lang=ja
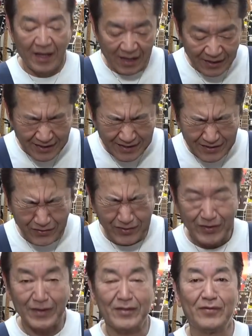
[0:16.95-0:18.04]
はい、そういっ
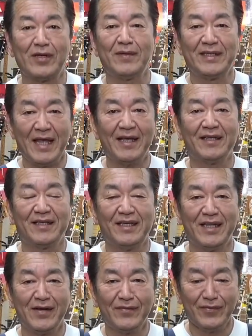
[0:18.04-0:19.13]
たわけでございまして、
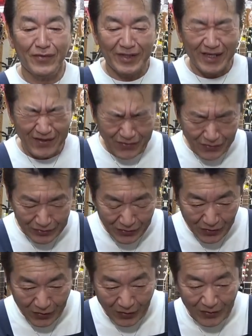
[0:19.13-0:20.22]
ギターフロンティアへようこ
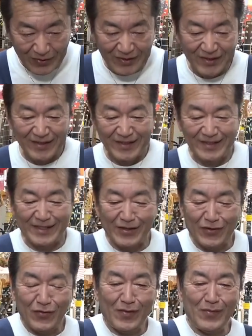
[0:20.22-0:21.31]
そ。さあ
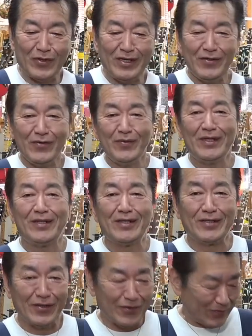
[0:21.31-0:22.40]
今日はもう金曜日なんで
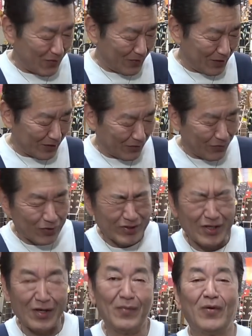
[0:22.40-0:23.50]
すけども、皆さんどうです
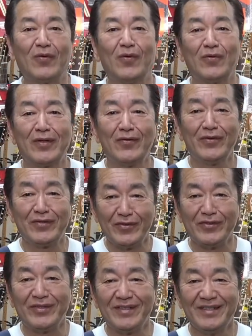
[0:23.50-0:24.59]
か。もう
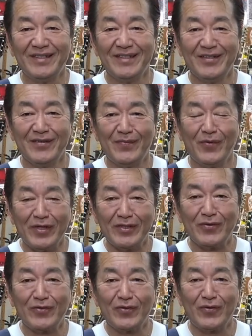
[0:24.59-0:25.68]
ゴールデンウィーク、もうね、
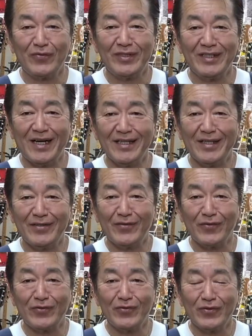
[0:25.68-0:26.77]
そろそろ家帰ってる
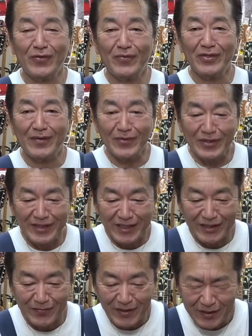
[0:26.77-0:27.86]
途中の人もいるかもしれない
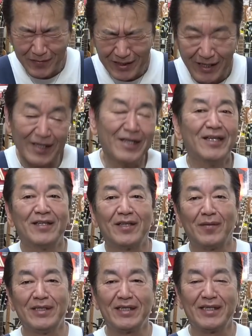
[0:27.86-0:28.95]
し、まだまだ
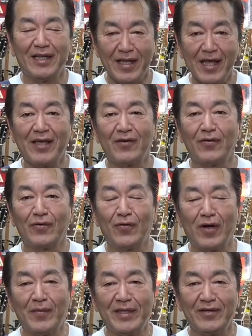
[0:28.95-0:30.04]
旅先でねこの動
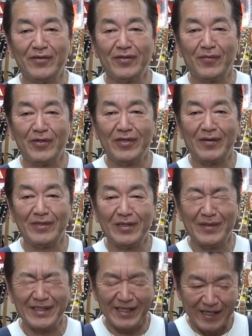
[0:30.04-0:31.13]
画見てる人もいるかもしれ
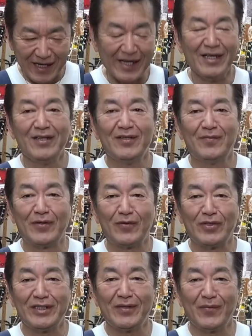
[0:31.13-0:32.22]
ませんが、まあ、どっ
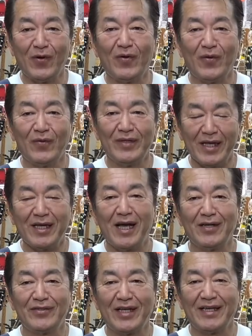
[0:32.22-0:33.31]
ちにしてもね、帰
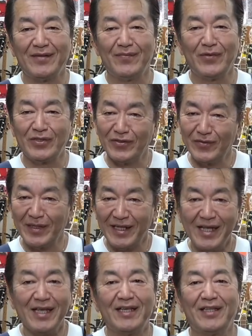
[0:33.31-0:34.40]
る際、もし車で
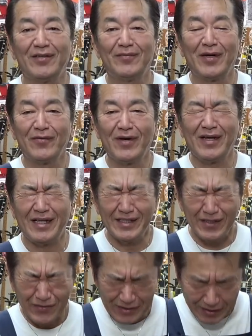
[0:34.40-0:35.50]
ね行ってる場合は安
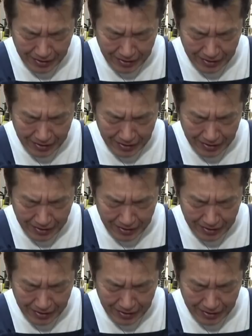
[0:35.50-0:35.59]
全運転